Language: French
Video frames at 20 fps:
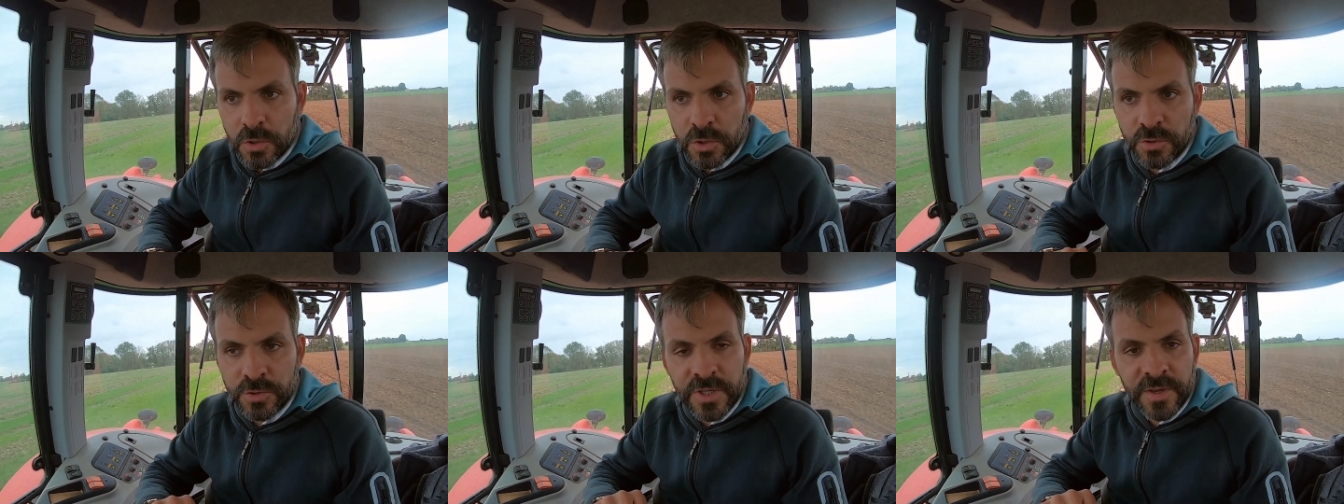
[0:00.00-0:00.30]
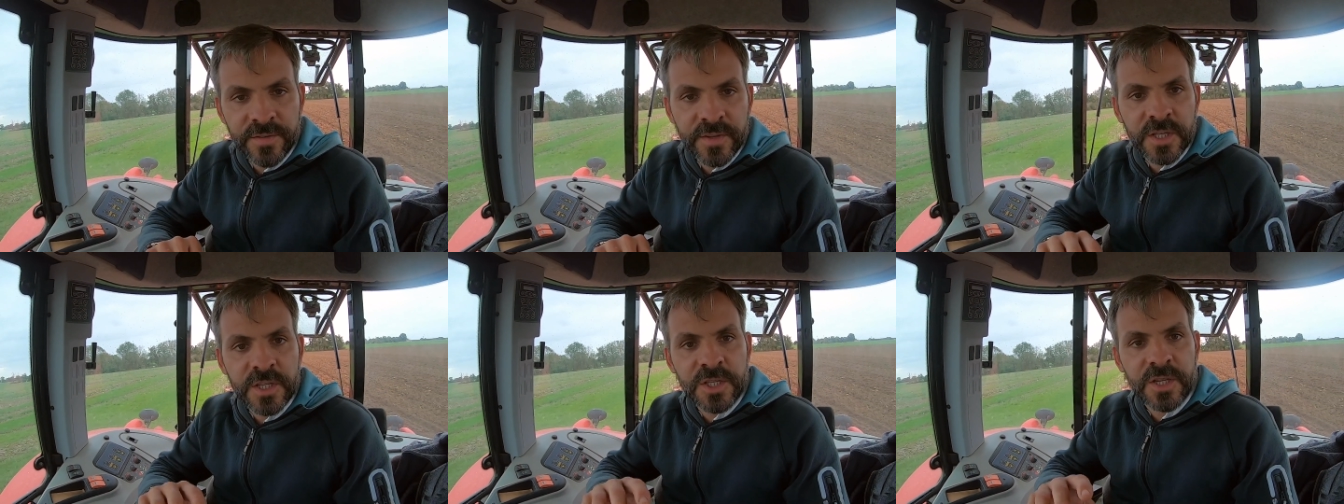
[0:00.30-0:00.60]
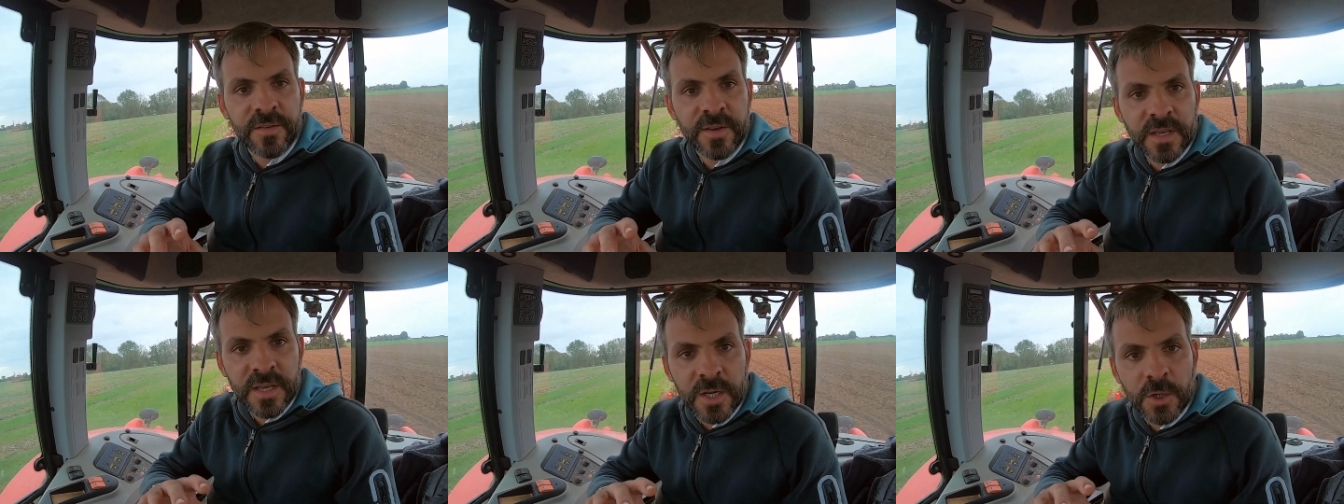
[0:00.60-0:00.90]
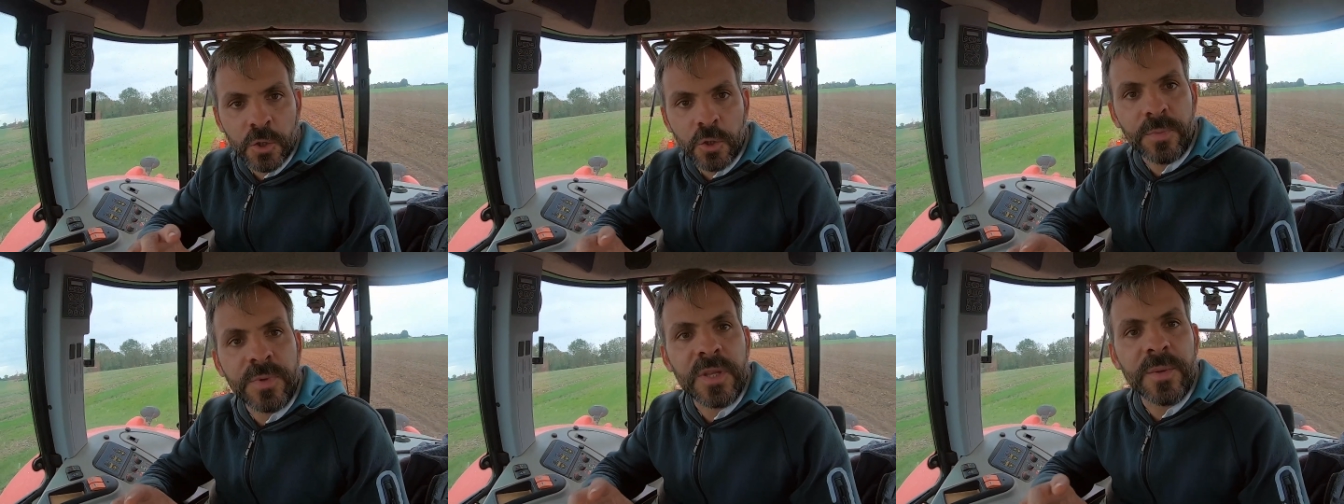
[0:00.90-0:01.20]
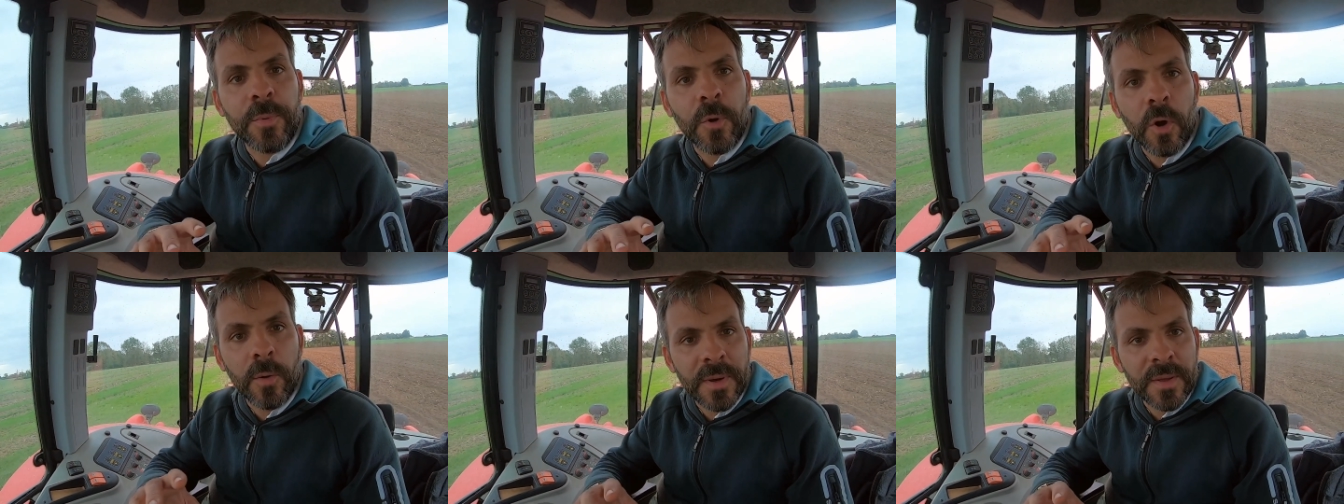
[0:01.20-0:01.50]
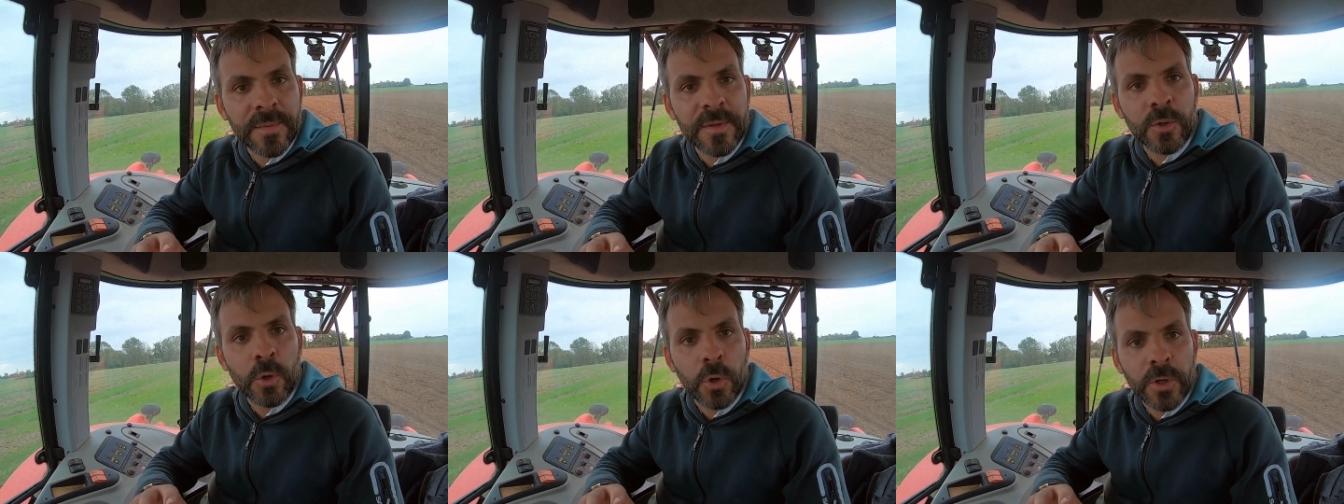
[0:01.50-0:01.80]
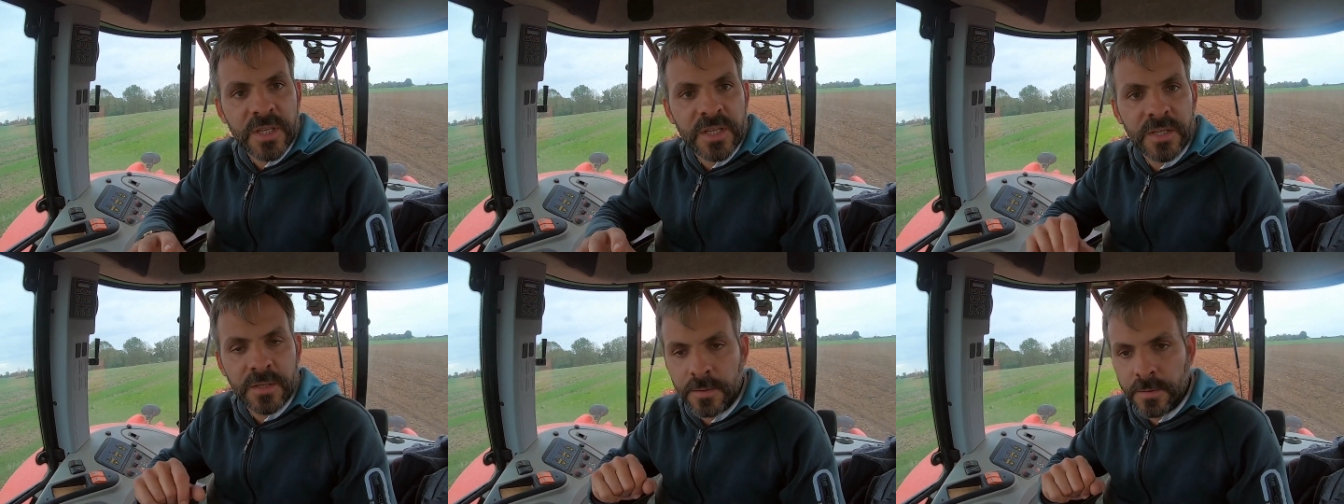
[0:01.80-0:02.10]
je vous avais dit que j'avais quelques petits problèmes
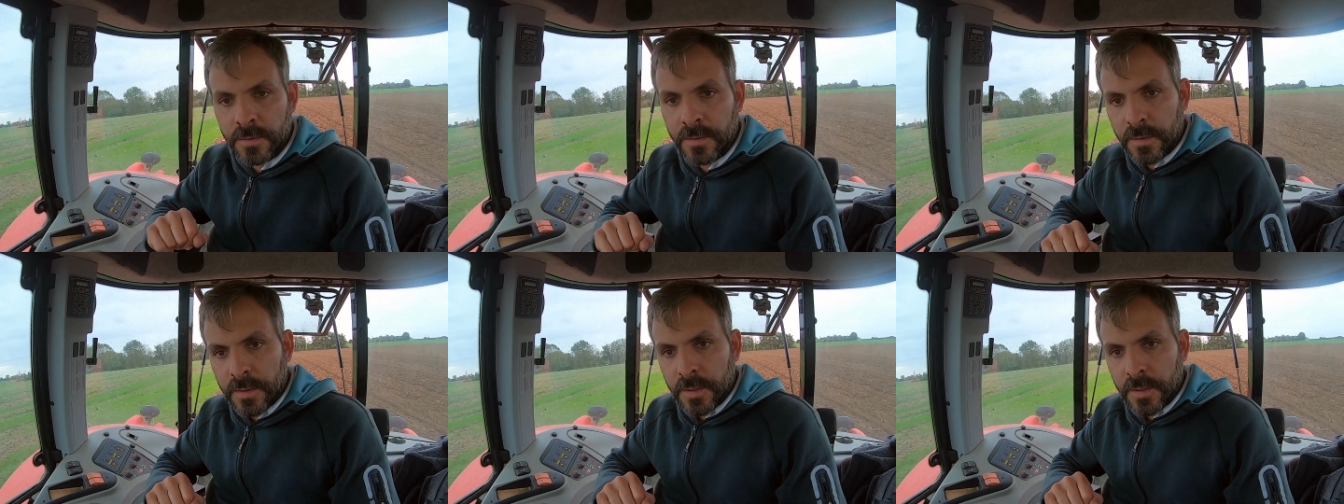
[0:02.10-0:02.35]
hydrauliques.